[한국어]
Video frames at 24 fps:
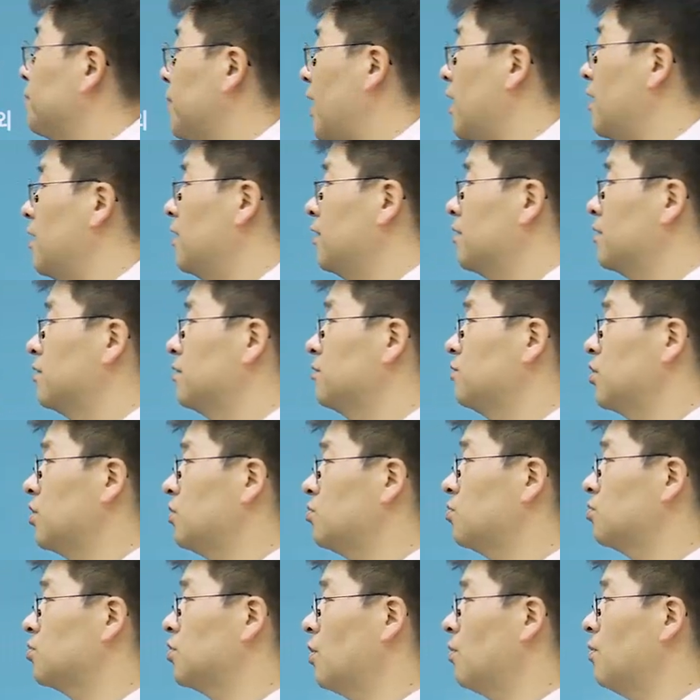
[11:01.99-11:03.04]
팔리는
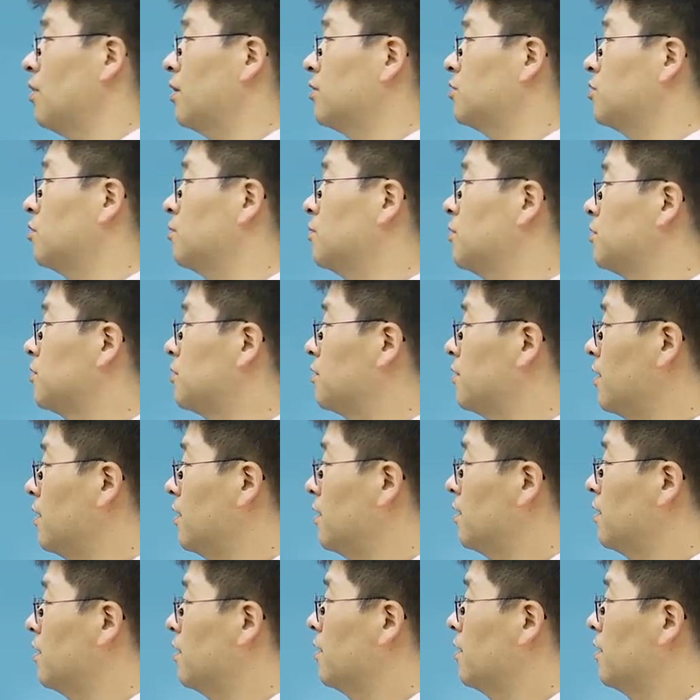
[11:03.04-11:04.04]
최종 재화와 서비스의